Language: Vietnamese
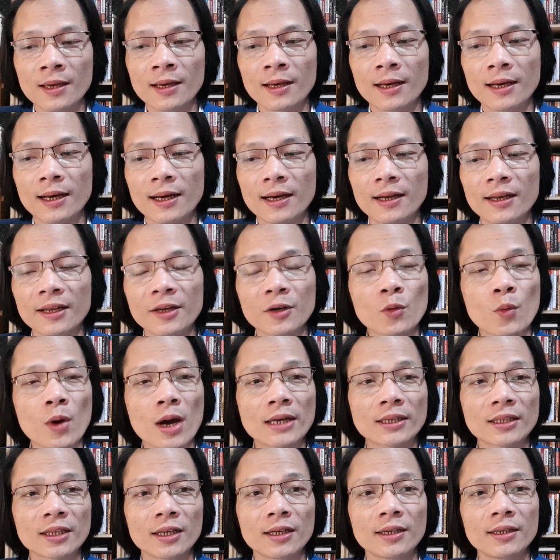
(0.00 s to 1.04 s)
À, liên
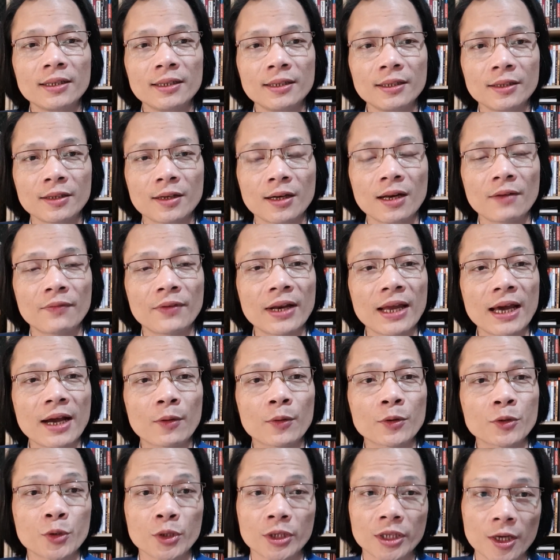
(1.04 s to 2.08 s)
quan tới đó là vấn đề
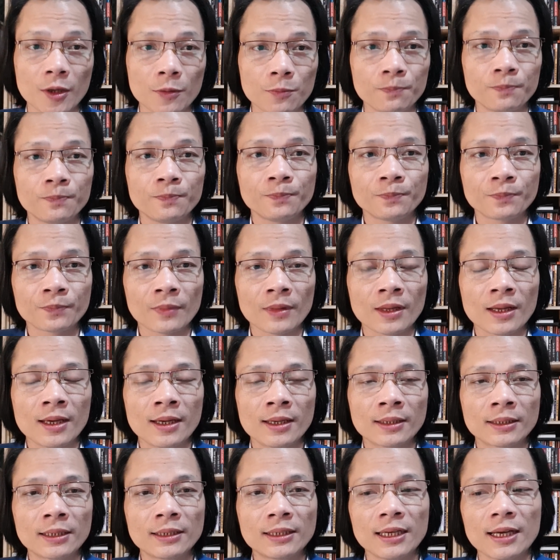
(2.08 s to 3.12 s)
của truyền thông.
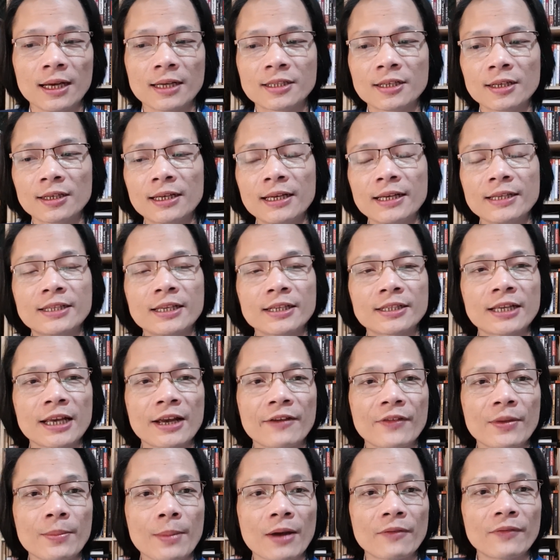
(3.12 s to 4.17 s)
Thế thì trước khi chia sẻ
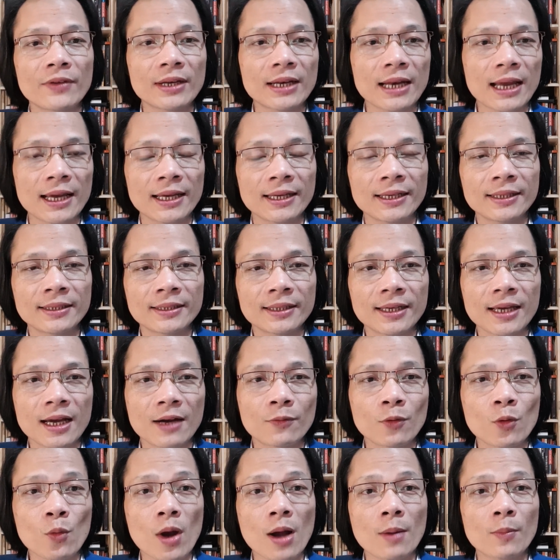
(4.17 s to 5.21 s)
về bài viết này thì
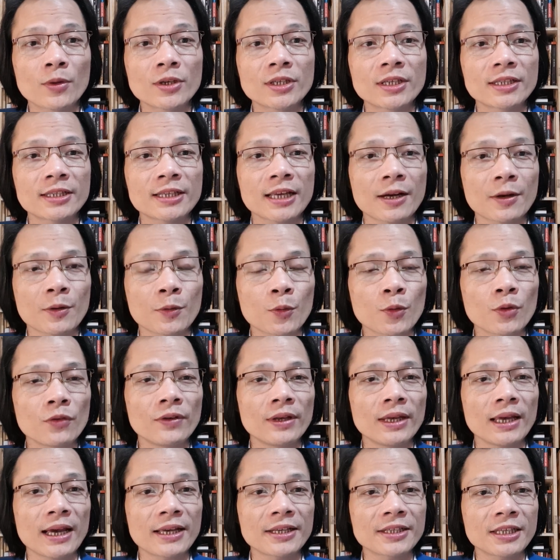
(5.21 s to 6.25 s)
Vũ Quang muốn chia sẻ cùng quý
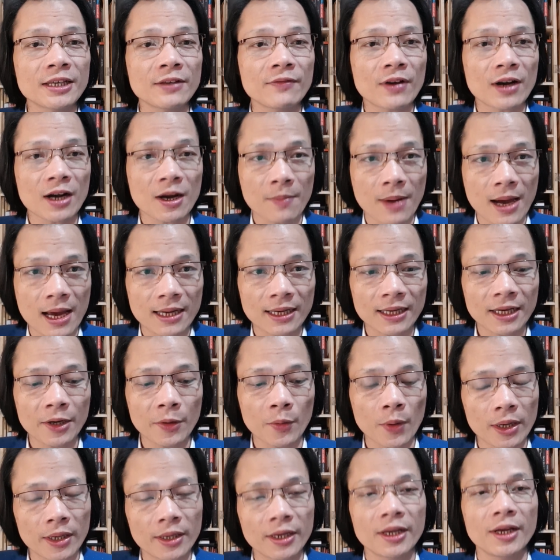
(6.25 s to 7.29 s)
vị, anh chị và các bạn cái
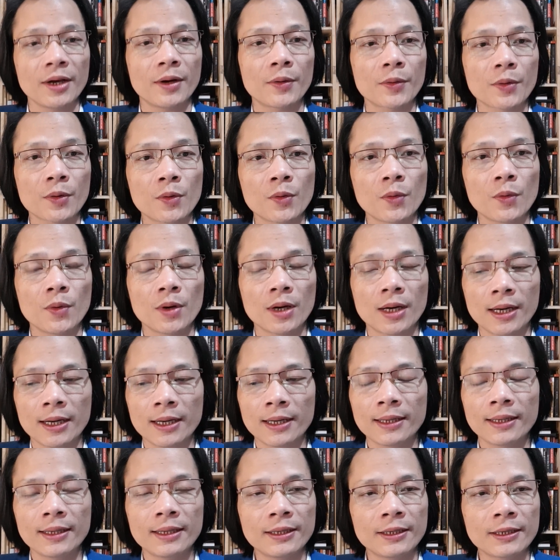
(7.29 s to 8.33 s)
luận điệu của
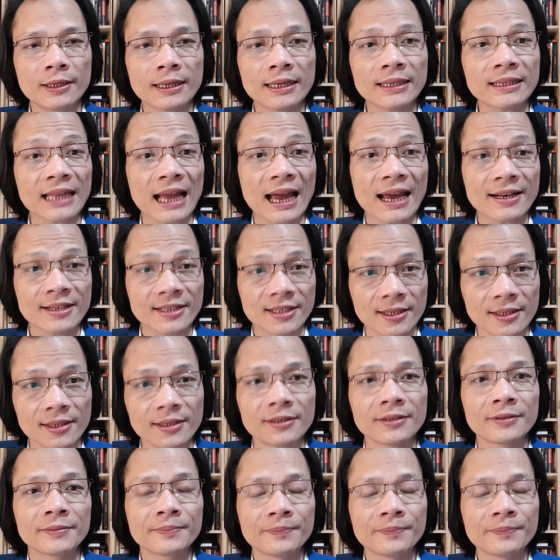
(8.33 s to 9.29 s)
cái tàn dư,